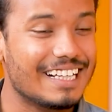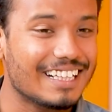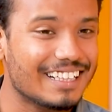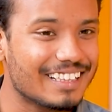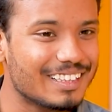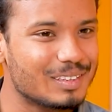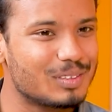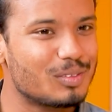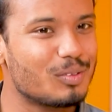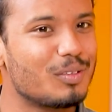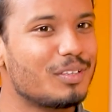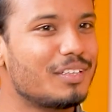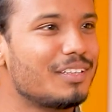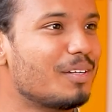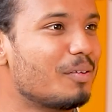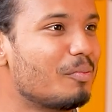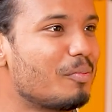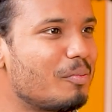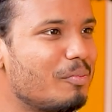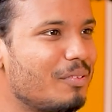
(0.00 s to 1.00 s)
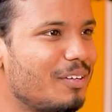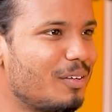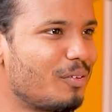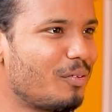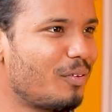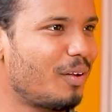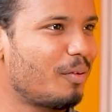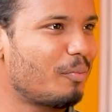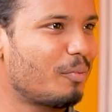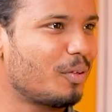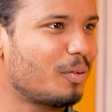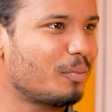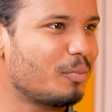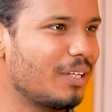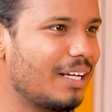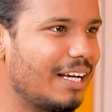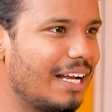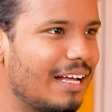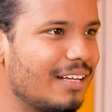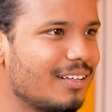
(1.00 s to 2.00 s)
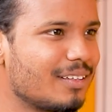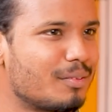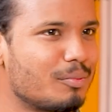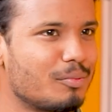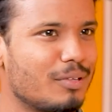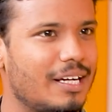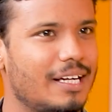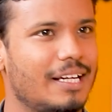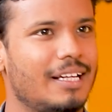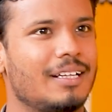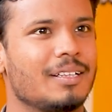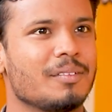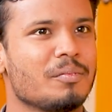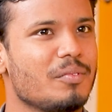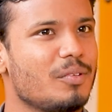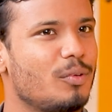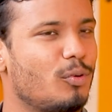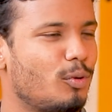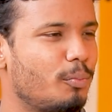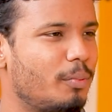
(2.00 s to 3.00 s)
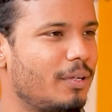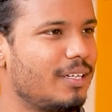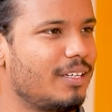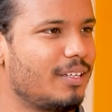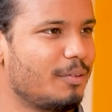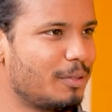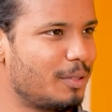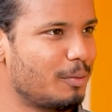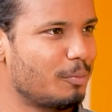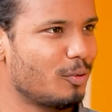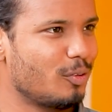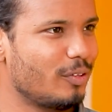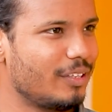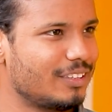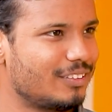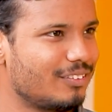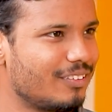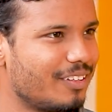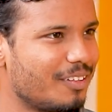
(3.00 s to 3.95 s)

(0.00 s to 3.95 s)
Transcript: நீங்கள் ஜோதிடம் அப்படின்னு ஒன்றே முத முதல் ஏன்னா அதுக்கு முன்னாடி ஒரு பதினெட்டு பத்தொம்பது வயசு